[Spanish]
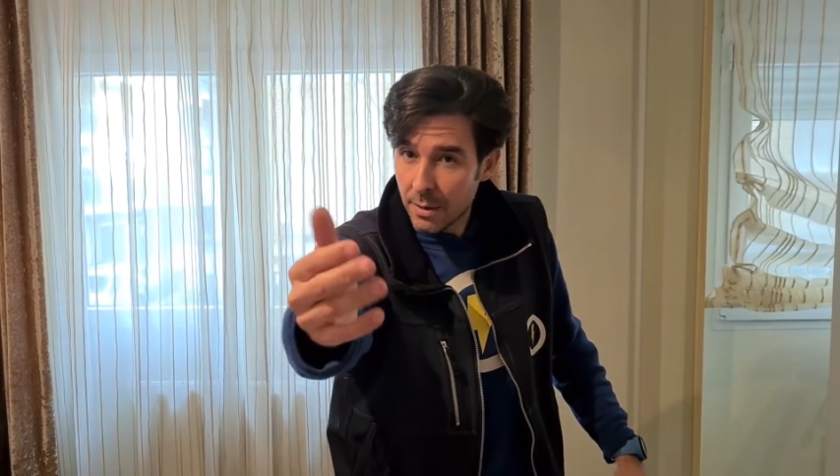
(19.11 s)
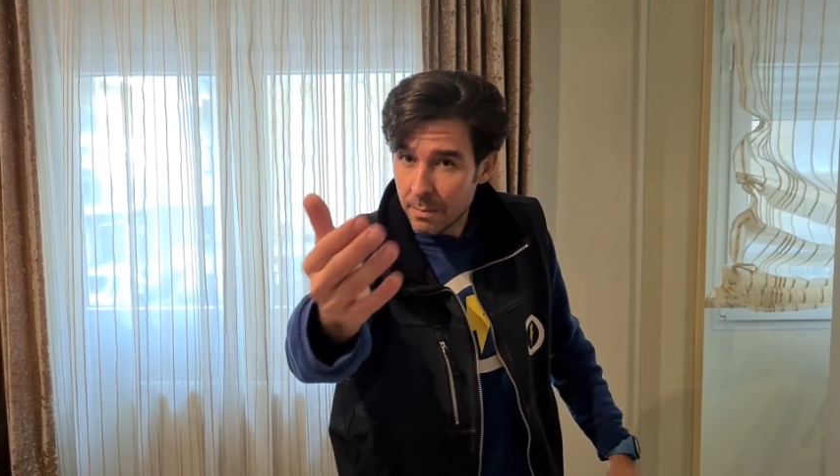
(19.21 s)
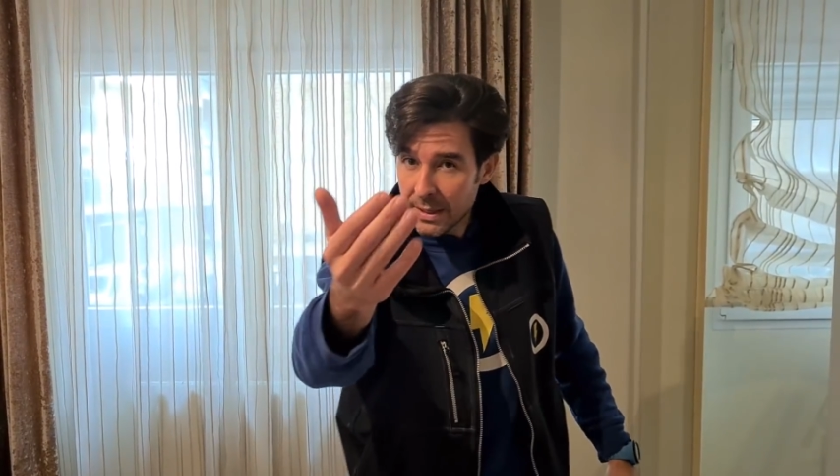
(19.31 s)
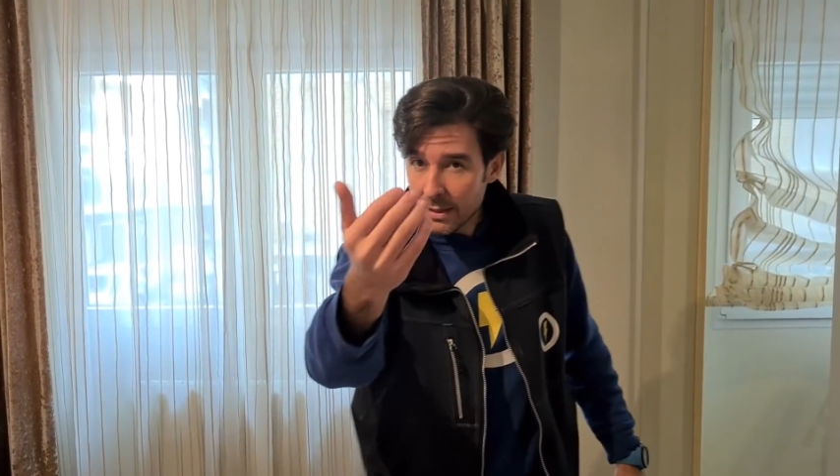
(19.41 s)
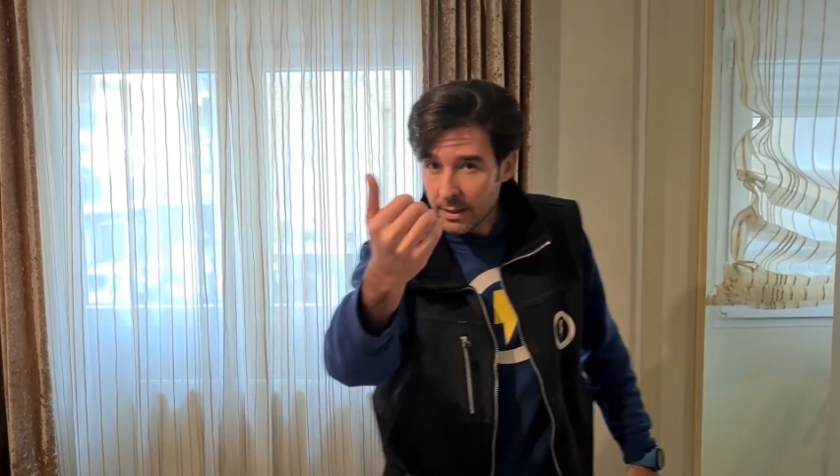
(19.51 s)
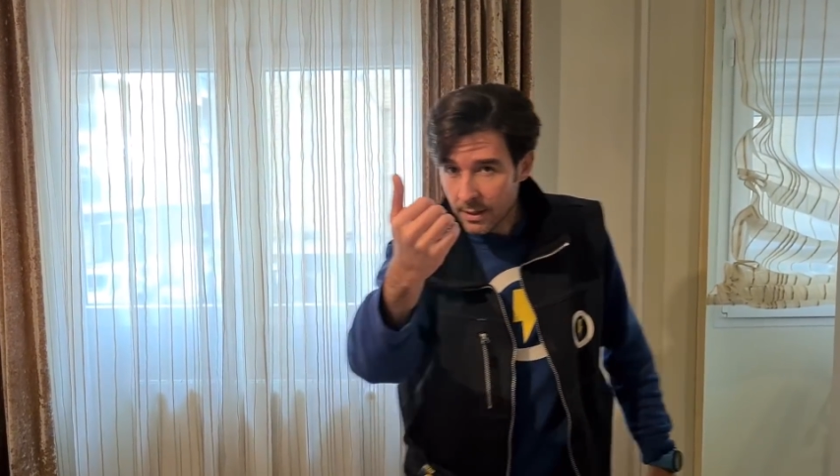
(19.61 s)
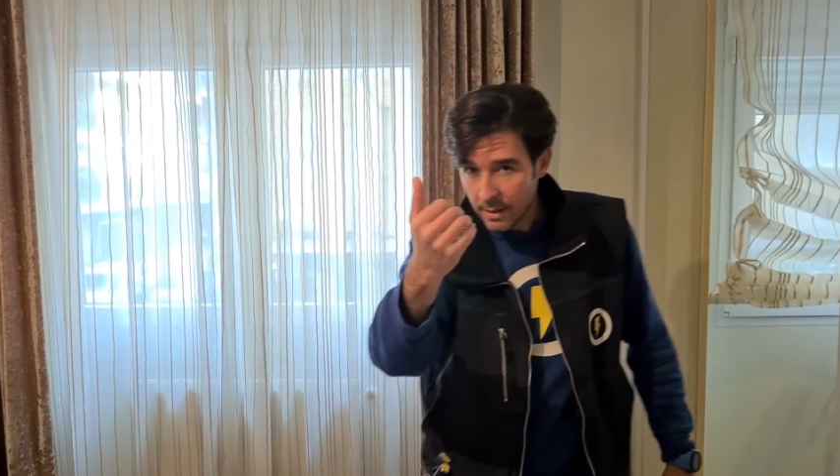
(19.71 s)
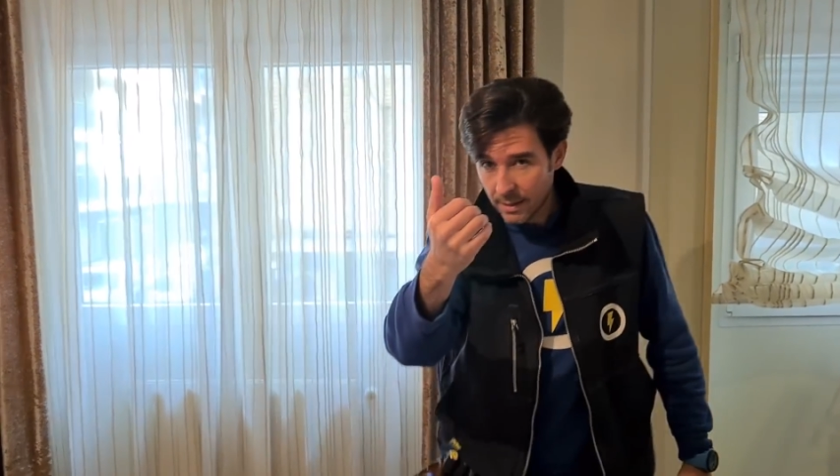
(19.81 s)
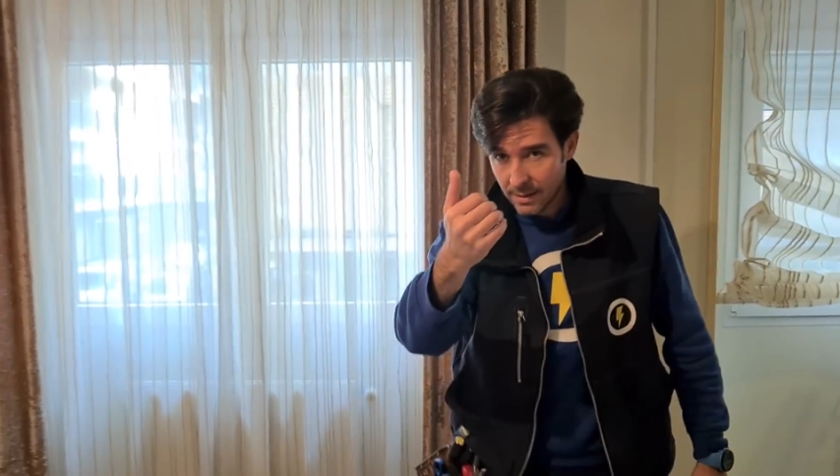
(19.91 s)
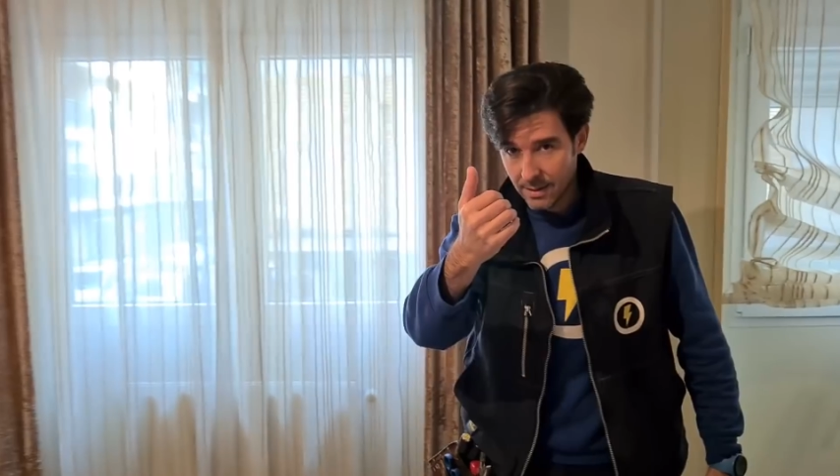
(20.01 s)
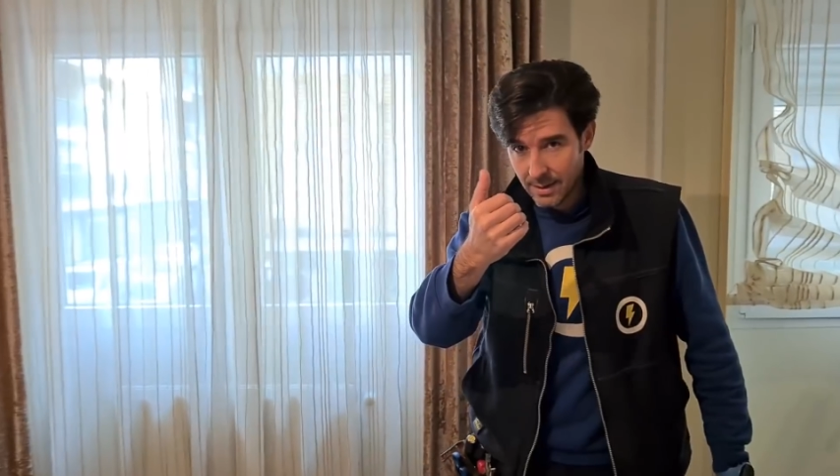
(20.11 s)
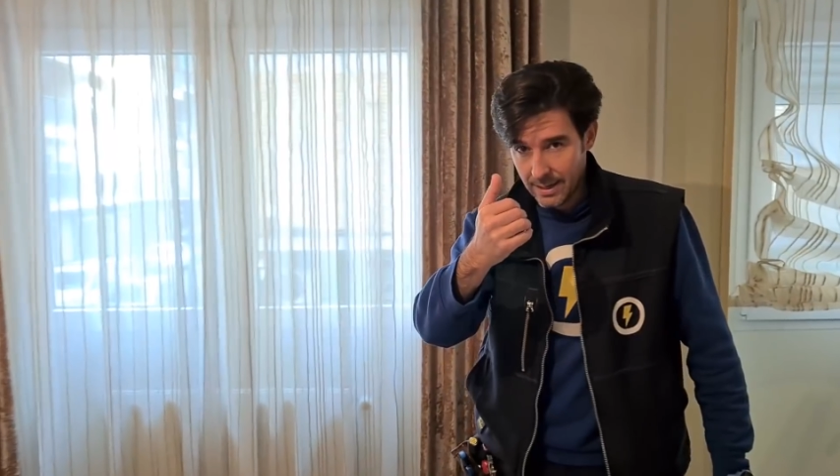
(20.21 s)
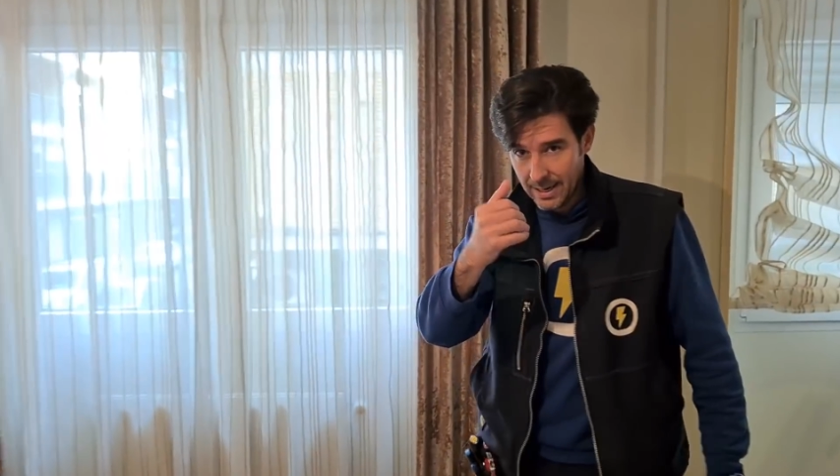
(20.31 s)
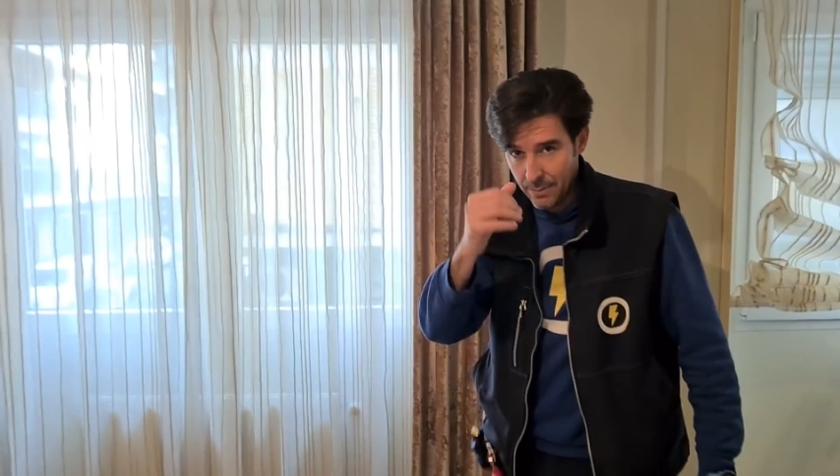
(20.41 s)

Vente, que la